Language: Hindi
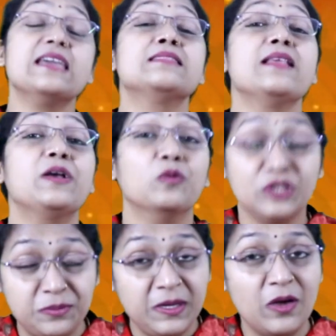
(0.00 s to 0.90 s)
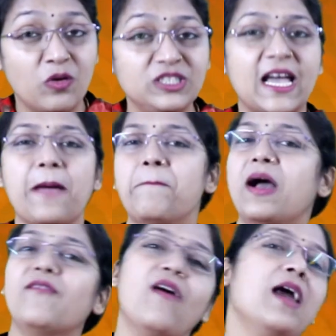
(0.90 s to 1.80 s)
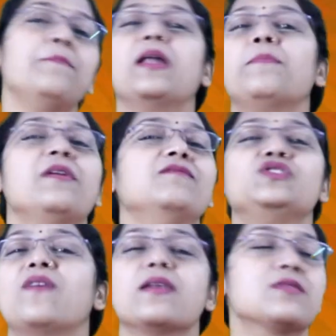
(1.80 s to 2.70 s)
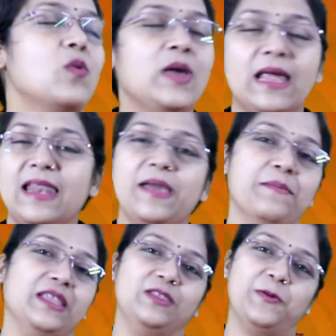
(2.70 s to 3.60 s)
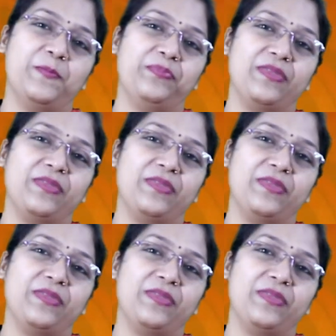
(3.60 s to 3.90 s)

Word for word: इसलिए कुछ भी हो जाए भगवान पर अपने विश्वास को हिलने मत दो